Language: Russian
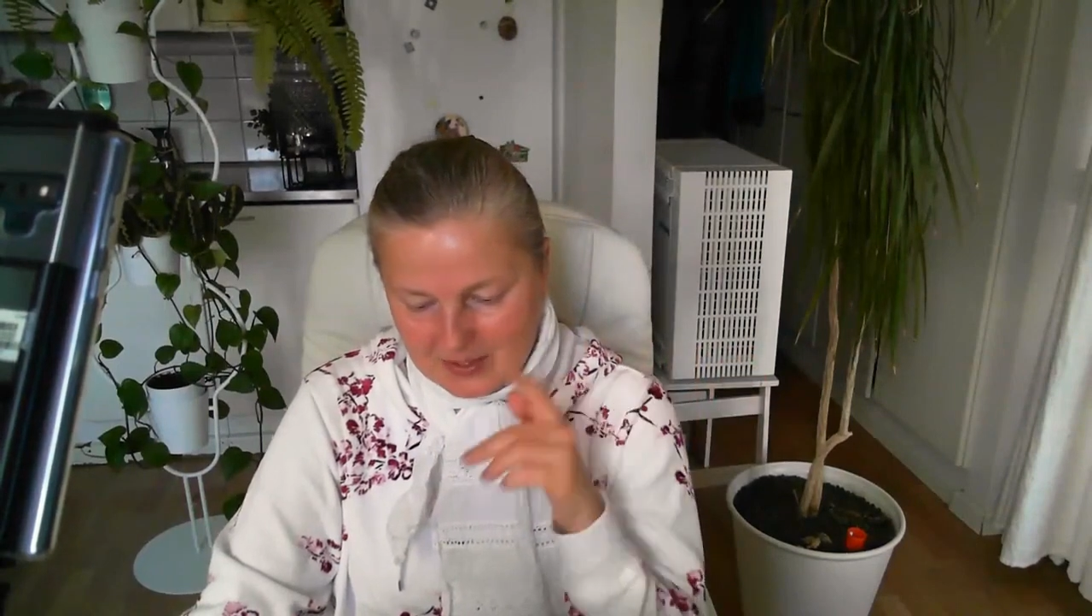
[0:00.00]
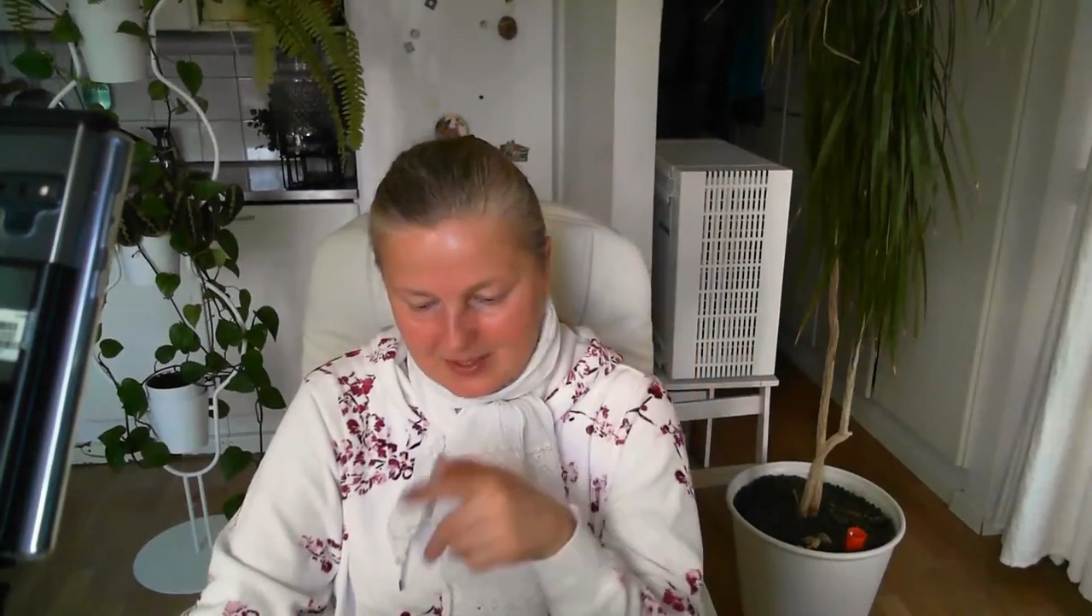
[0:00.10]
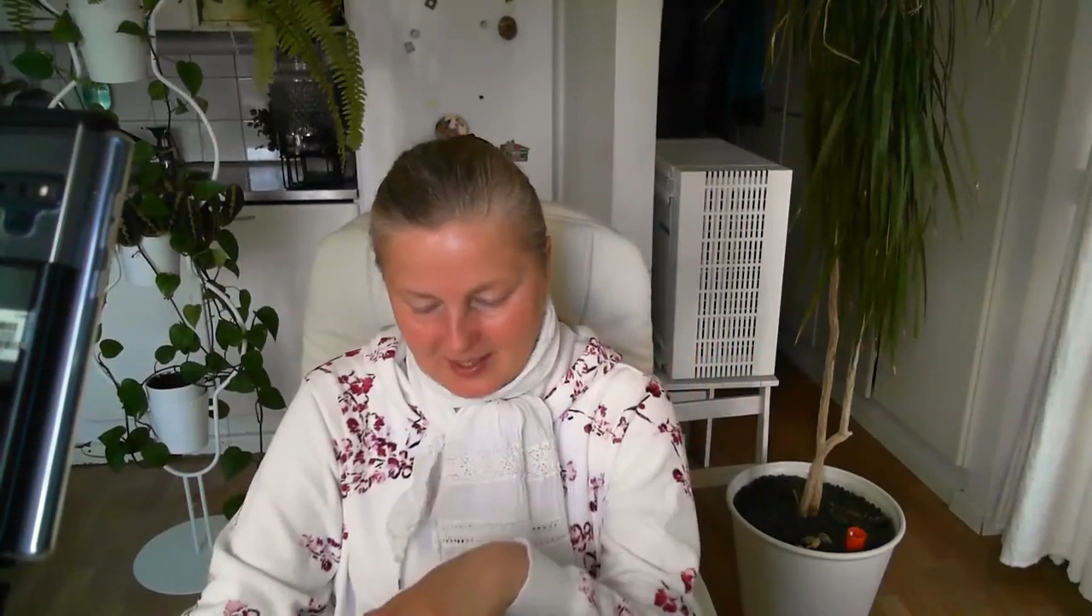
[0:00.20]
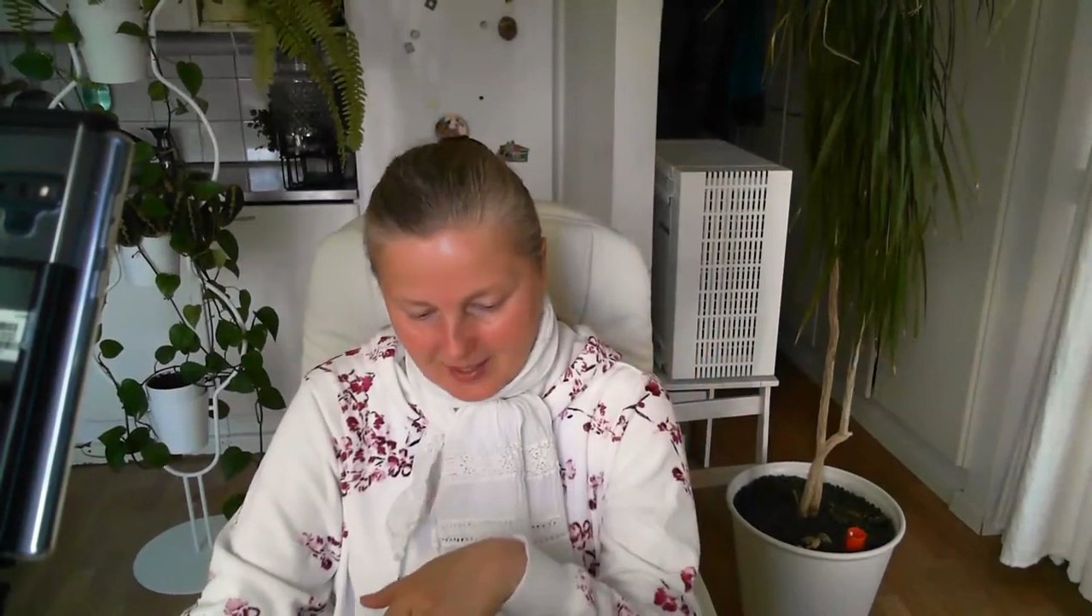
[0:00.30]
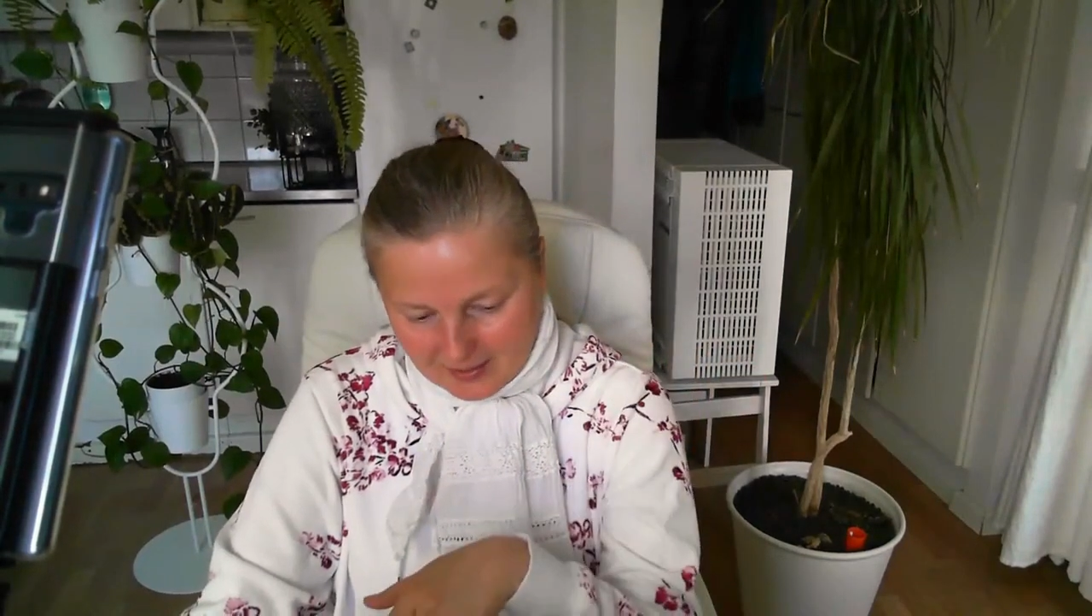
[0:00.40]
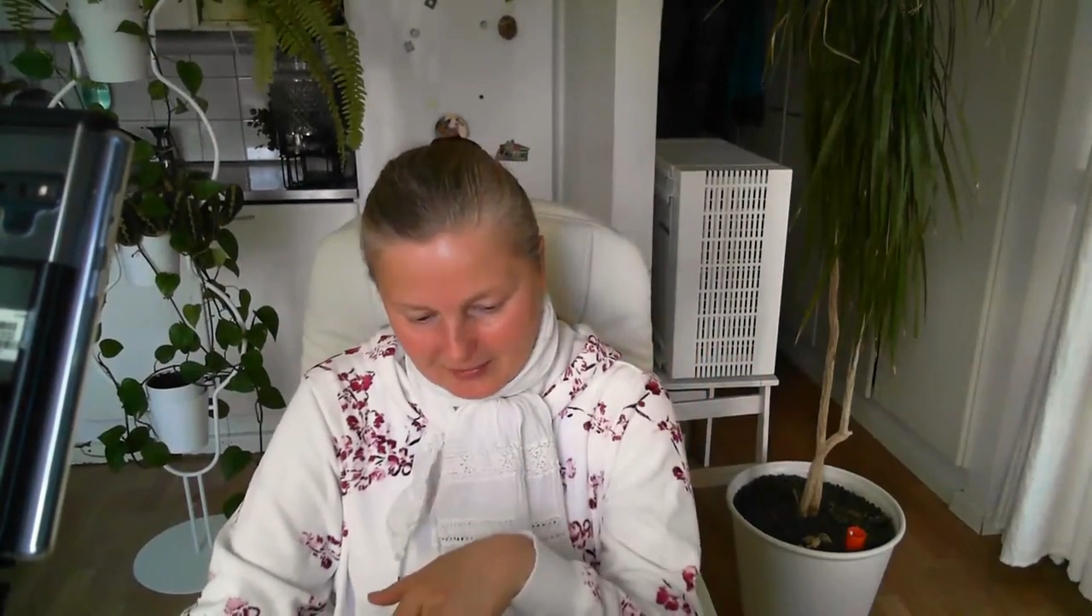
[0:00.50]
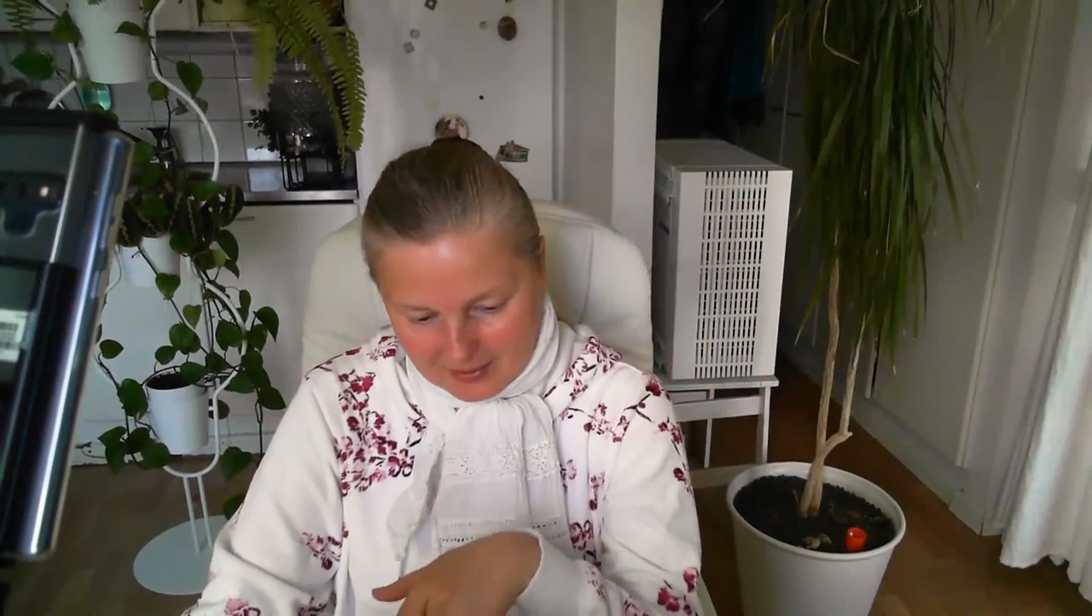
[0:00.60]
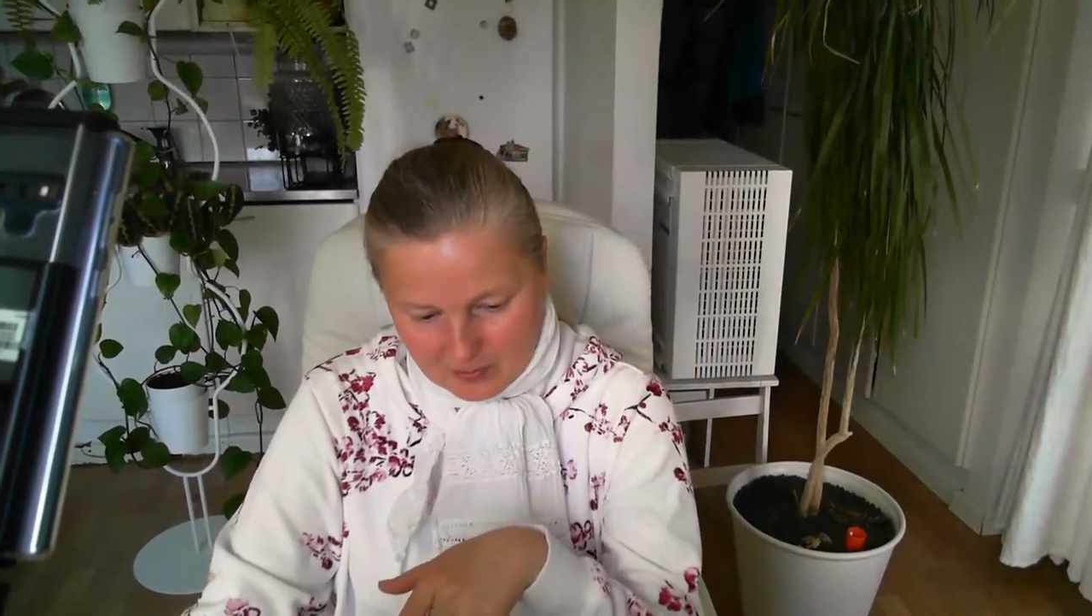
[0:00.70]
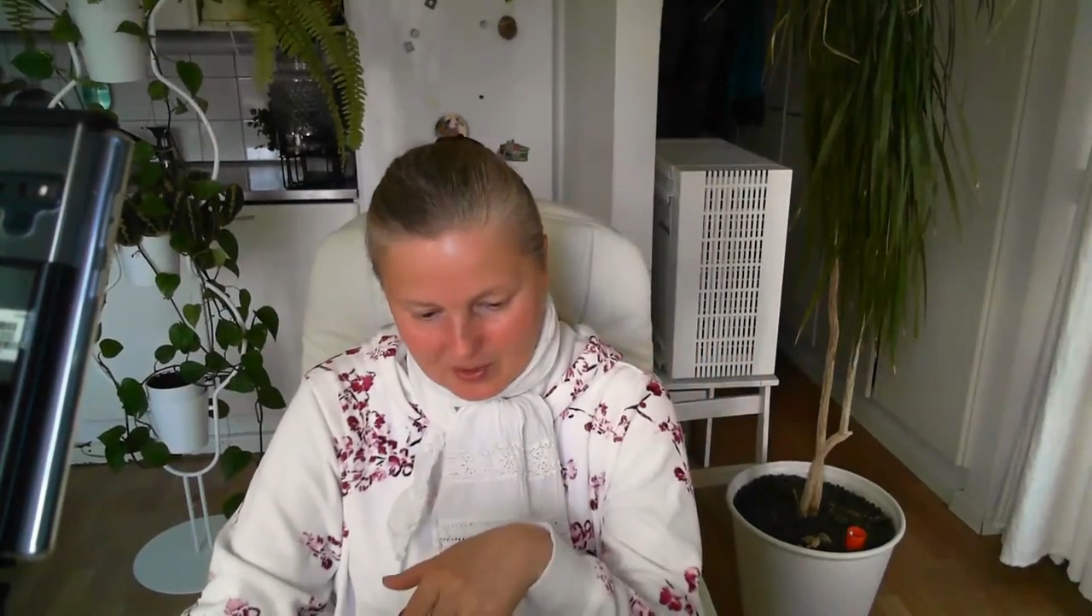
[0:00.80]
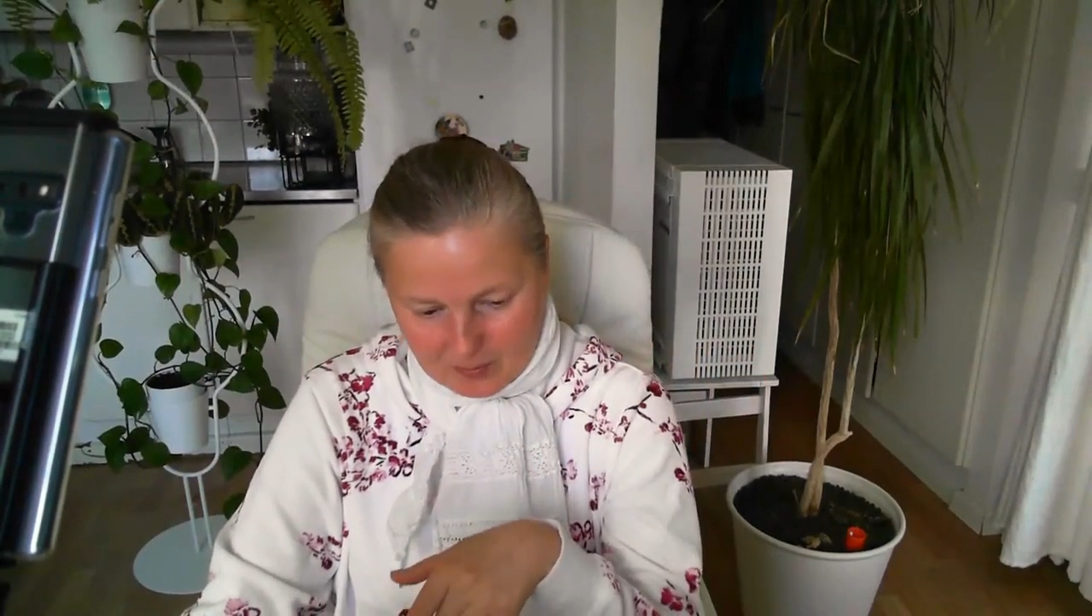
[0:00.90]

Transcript: постоянно в этом